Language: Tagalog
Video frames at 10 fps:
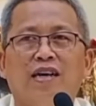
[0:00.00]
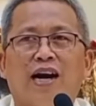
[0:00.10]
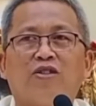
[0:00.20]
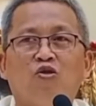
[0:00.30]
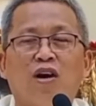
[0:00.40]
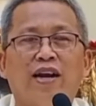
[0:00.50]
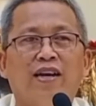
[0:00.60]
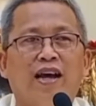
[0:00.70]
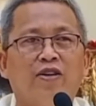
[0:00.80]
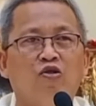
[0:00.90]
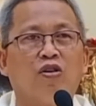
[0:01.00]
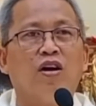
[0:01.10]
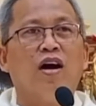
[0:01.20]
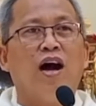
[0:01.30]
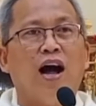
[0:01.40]
atonganlan og
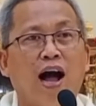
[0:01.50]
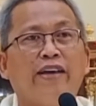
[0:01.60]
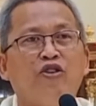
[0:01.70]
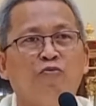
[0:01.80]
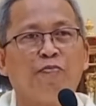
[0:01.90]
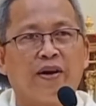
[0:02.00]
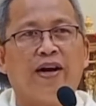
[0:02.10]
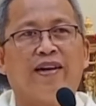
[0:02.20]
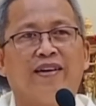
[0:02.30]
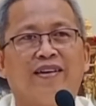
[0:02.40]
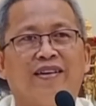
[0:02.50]
hayop ka